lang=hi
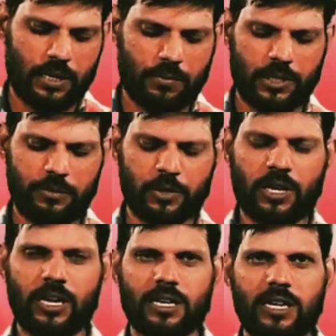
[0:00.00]
हमने
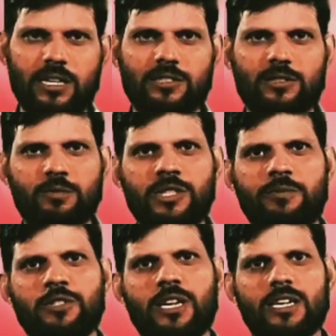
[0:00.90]
पुकारा तुमने
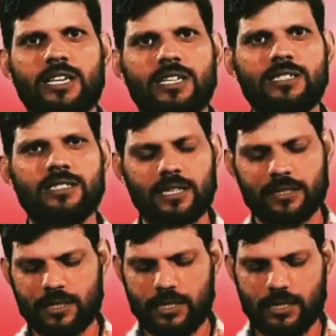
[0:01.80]
पुकारा सर
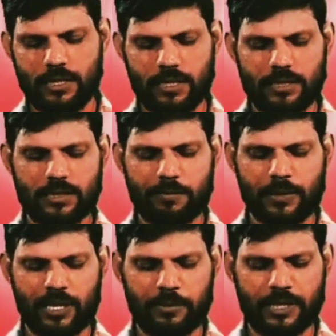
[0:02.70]
सैद है
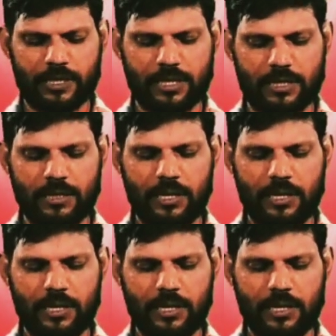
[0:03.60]
सबका प्यारा